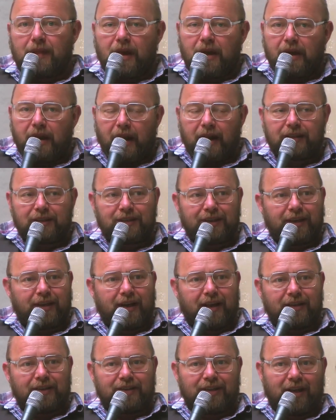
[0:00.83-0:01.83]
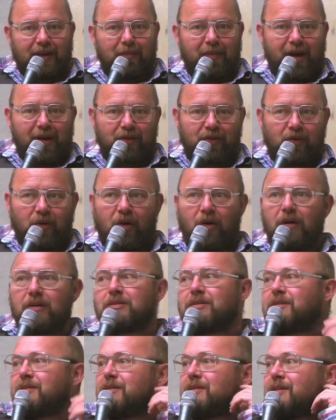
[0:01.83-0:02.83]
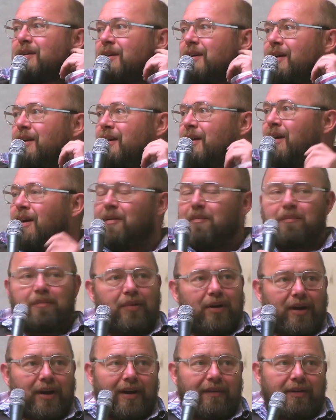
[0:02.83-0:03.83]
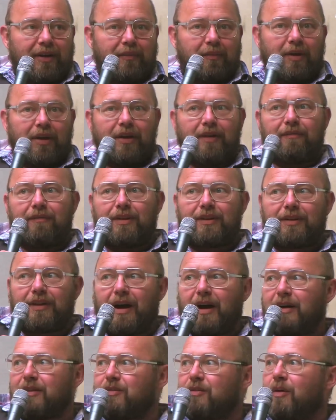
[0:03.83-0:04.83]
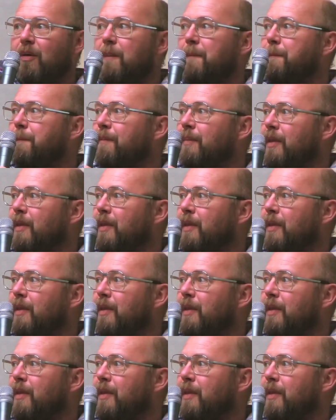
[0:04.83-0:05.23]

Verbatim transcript: Grazie, grazie Alberto per avermi invitato.